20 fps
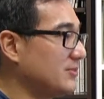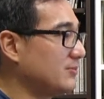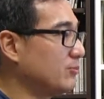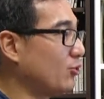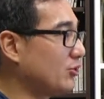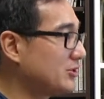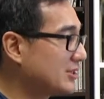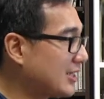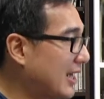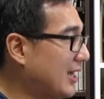
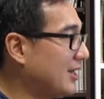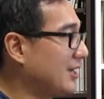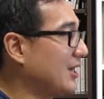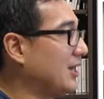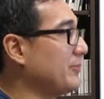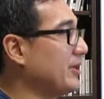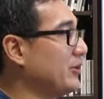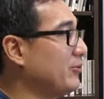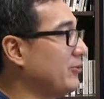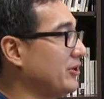摩擦
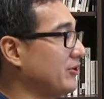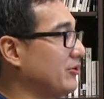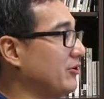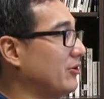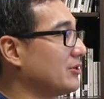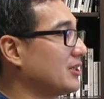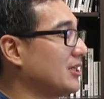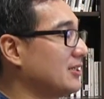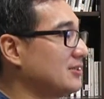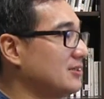难免会有，
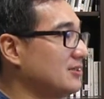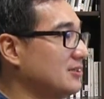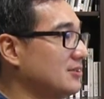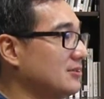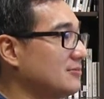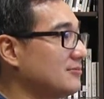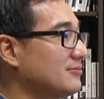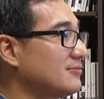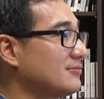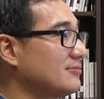但是带
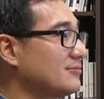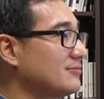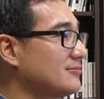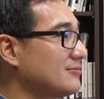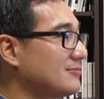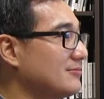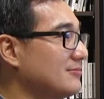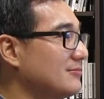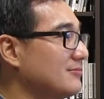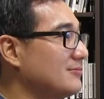人要
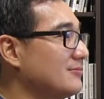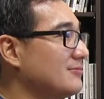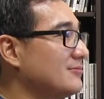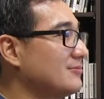带心，